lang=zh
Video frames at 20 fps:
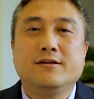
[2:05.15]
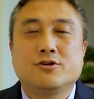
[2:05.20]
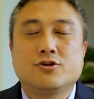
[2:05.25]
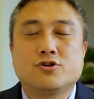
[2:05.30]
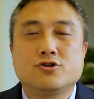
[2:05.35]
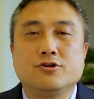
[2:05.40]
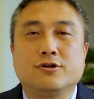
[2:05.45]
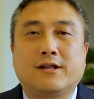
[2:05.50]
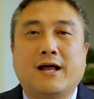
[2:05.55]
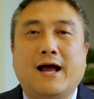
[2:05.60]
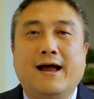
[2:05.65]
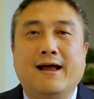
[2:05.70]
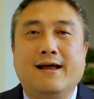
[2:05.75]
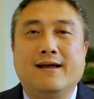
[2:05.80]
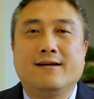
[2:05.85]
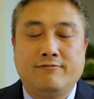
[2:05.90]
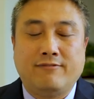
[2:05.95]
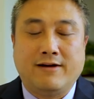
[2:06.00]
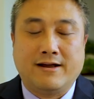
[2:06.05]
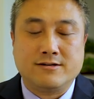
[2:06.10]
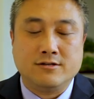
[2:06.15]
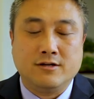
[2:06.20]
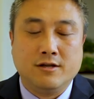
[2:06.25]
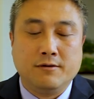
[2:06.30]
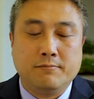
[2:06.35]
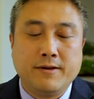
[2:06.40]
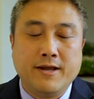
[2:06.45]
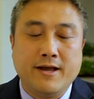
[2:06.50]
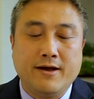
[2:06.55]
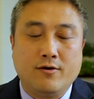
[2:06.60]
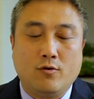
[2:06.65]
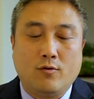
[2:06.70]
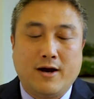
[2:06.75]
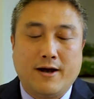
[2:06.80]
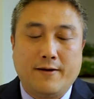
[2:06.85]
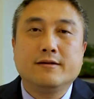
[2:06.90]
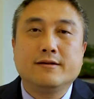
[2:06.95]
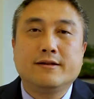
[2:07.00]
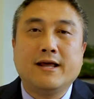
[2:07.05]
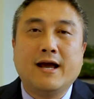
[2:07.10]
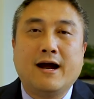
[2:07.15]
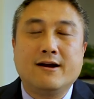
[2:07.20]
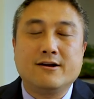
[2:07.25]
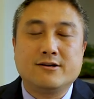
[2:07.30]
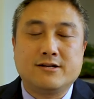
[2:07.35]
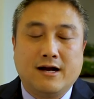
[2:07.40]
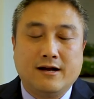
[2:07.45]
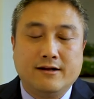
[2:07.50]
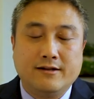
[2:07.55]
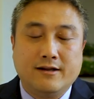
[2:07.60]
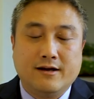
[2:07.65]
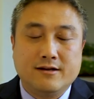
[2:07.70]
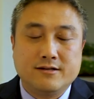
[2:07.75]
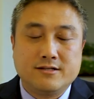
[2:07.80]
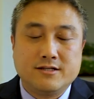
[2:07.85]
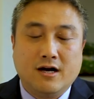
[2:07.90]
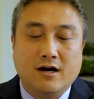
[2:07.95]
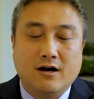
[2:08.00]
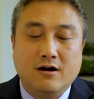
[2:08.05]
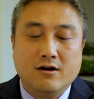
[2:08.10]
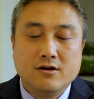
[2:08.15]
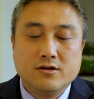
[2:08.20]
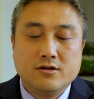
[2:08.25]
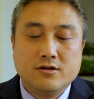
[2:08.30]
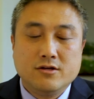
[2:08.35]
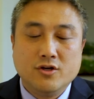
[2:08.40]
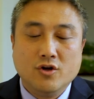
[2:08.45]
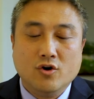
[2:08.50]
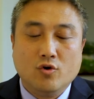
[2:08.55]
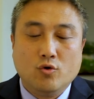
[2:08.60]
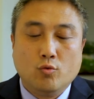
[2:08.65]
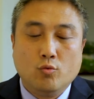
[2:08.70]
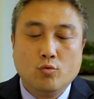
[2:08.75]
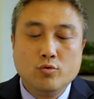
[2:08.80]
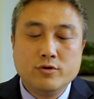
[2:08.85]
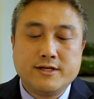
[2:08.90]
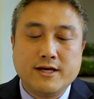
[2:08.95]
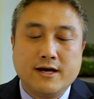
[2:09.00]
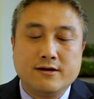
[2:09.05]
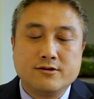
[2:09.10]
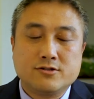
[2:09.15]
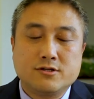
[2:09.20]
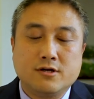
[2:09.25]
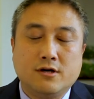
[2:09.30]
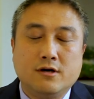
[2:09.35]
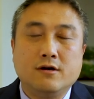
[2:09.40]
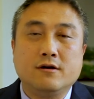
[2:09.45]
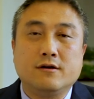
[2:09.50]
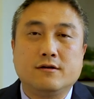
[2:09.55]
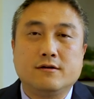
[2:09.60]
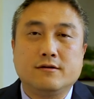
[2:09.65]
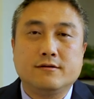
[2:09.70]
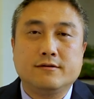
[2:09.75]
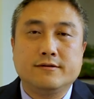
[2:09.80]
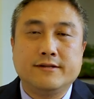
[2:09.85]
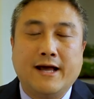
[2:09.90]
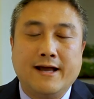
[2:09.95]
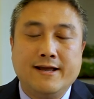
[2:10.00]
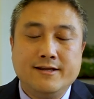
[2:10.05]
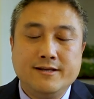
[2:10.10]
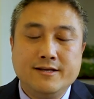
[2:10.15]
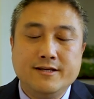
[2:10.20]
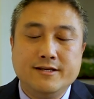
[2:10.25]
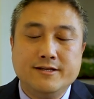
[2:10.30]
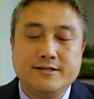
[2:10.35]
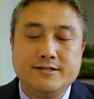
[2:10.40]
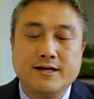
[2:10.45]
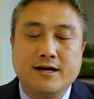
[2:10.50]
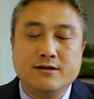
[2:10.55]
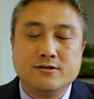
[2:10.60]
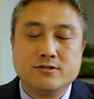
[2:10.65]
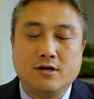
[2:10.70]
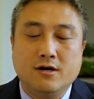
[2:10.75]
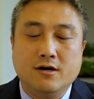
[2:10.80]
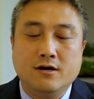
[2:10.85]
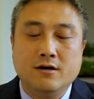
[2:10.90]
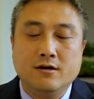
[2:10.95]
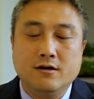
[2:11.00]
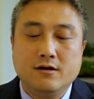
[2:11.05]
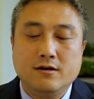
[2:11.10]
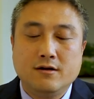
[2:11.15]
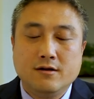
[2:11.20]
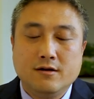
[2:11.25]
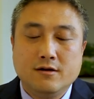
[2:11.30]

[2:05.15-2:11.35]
事态发生了变化。第二章呢，叫有无相生，难易相成，